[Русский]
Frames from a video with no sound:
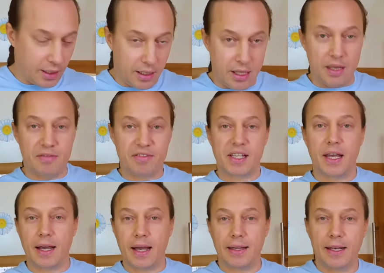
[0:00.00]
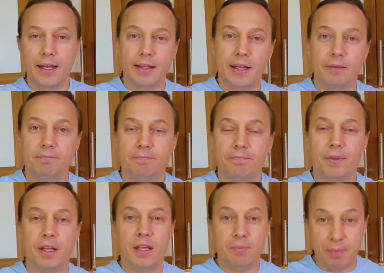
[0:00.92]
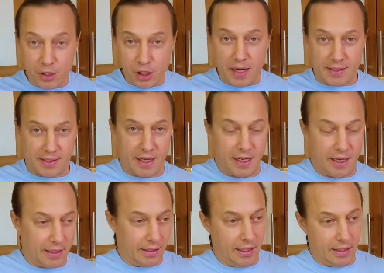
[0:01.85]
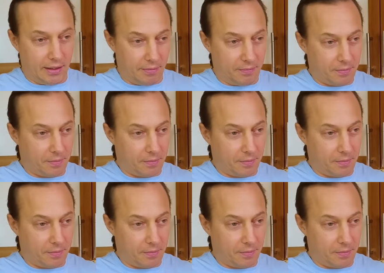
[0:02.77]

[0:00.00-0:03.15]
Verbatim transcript: киевская котлета и пожарская котлета.